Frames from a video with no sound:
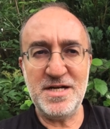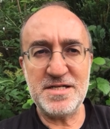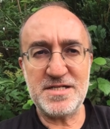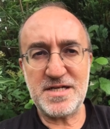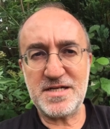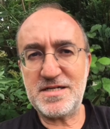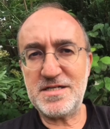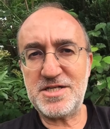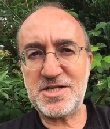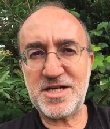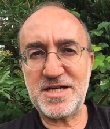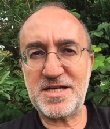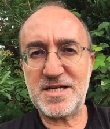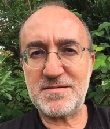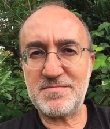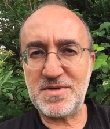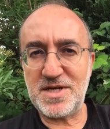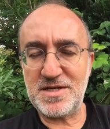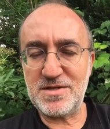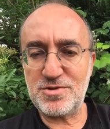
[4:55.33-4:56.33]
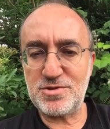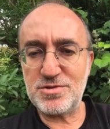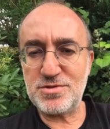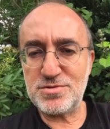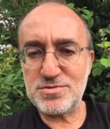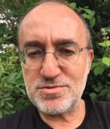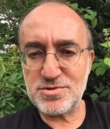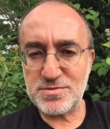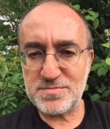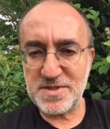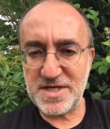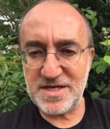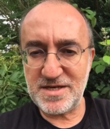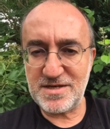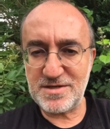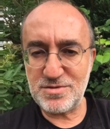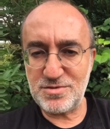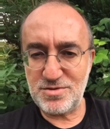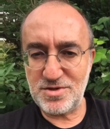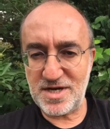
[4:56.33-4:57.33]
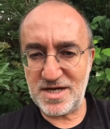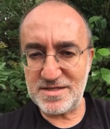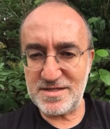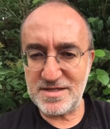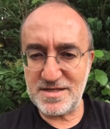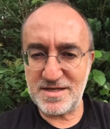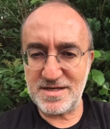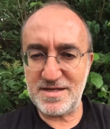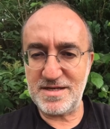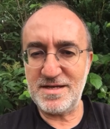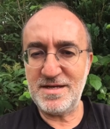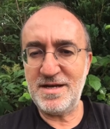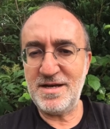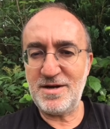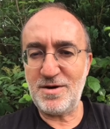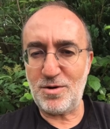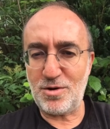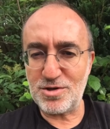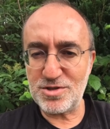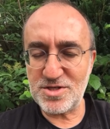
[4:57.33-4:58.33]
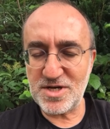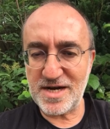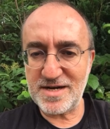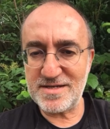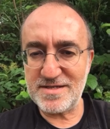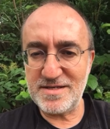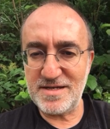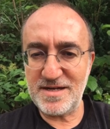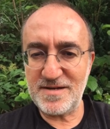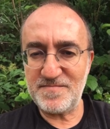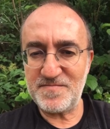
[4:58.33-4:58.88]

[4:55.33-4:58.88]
Sakın çekinmeyin çünkü unutmayın ki dünyadaki ortak dil